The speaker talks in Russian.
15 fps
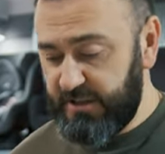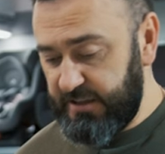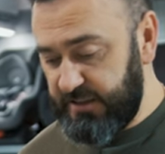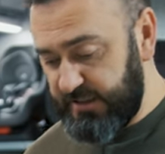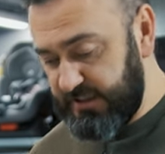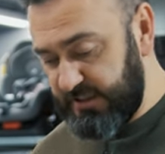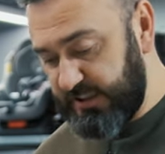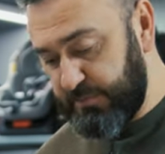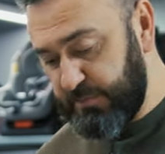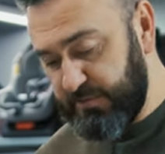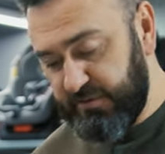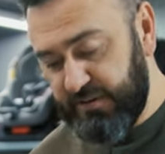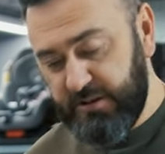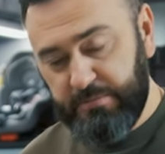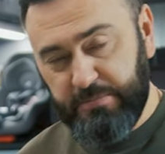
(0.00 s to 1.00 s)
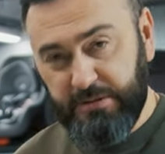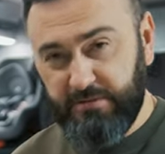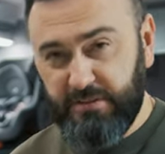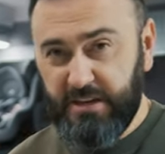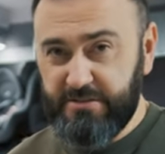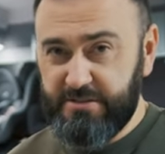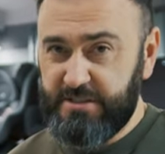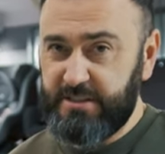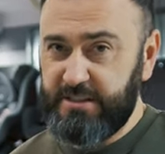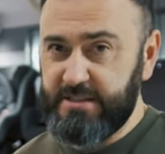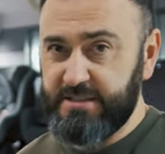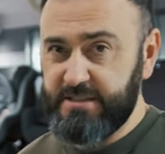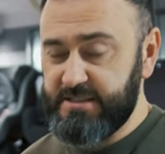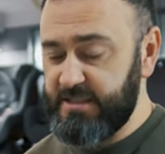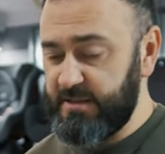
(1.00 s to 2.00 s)
и на них бывает появляются такие
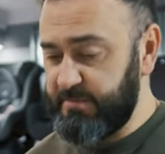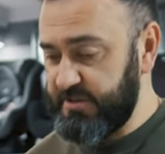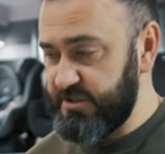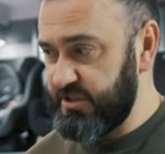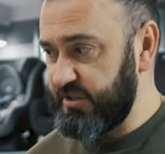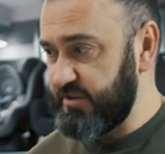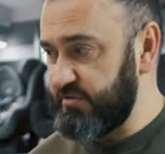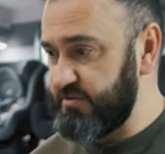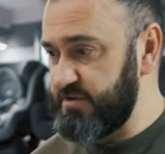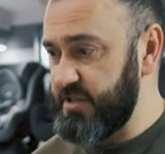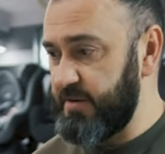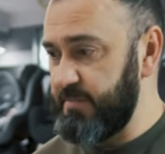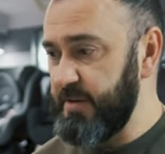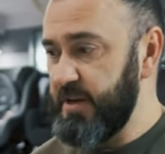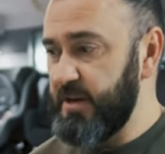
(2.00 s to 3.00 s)
зацепочки, друзья.